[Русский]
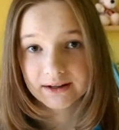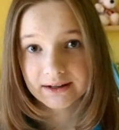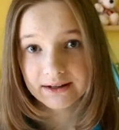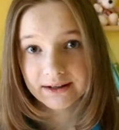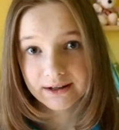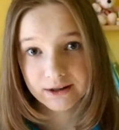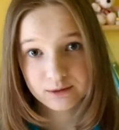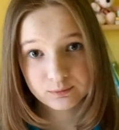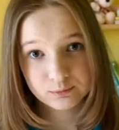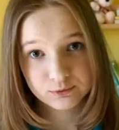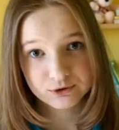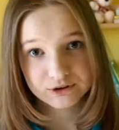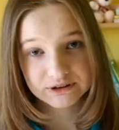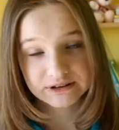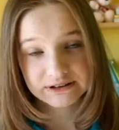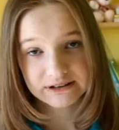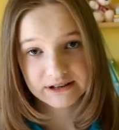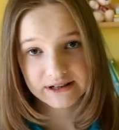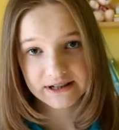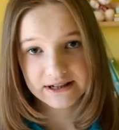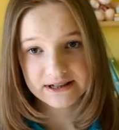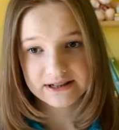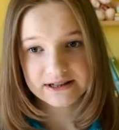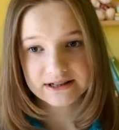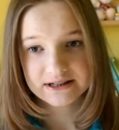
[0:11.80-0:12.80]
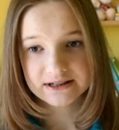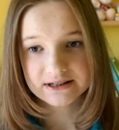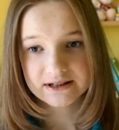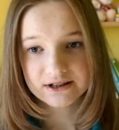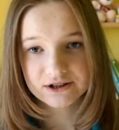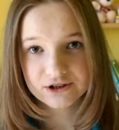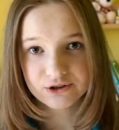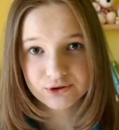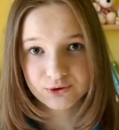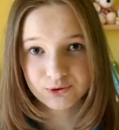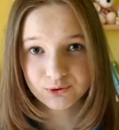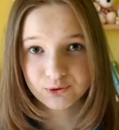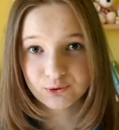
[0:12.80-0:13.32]
И кому
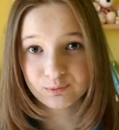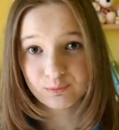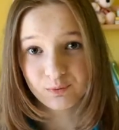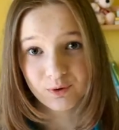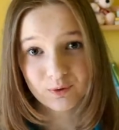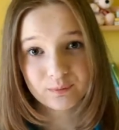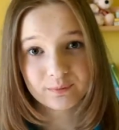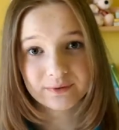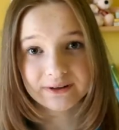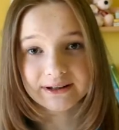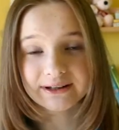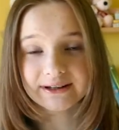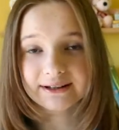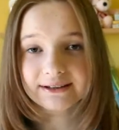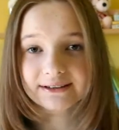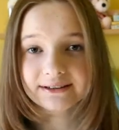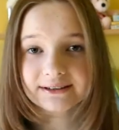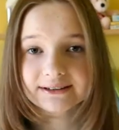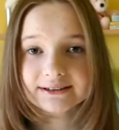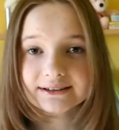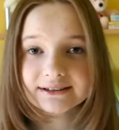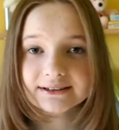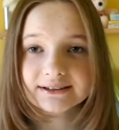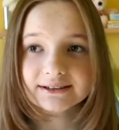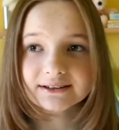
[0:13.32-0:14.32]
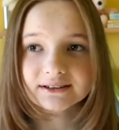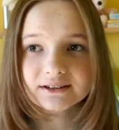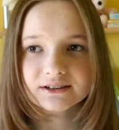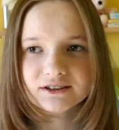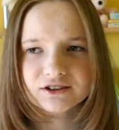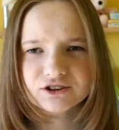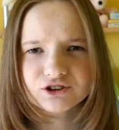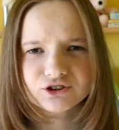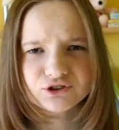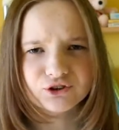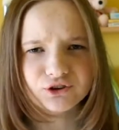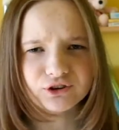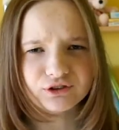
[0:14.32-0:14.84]
интересно, что я думаю об этой книге
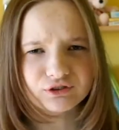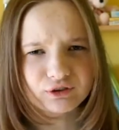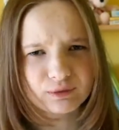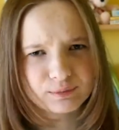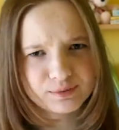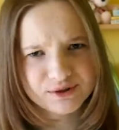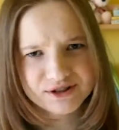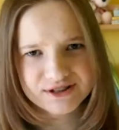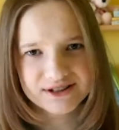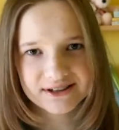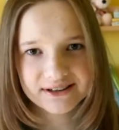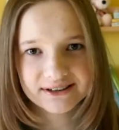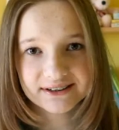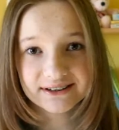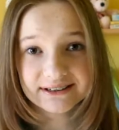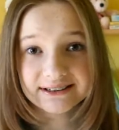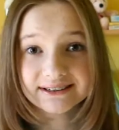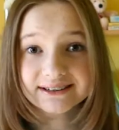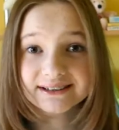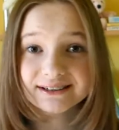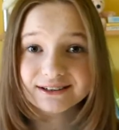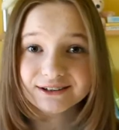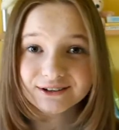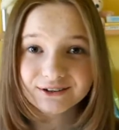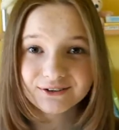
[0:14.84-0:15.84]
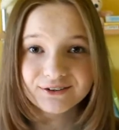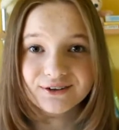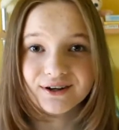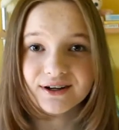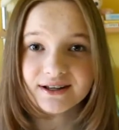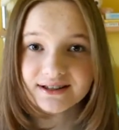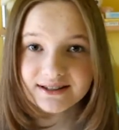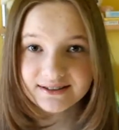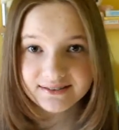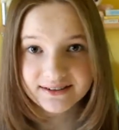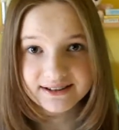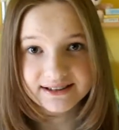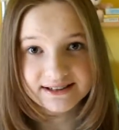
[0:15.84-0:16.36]
и что это вообще за книга, то
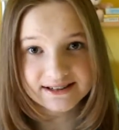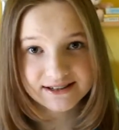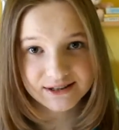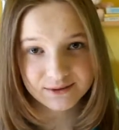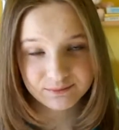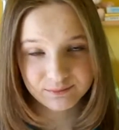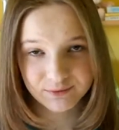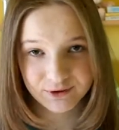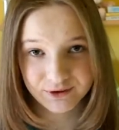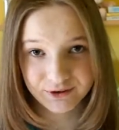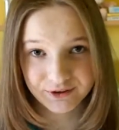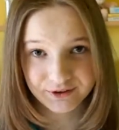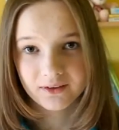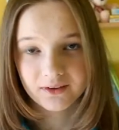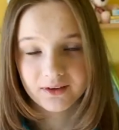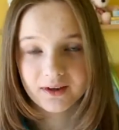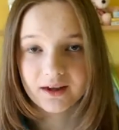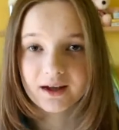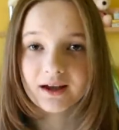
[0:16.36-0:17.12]
оставайтесь со мной.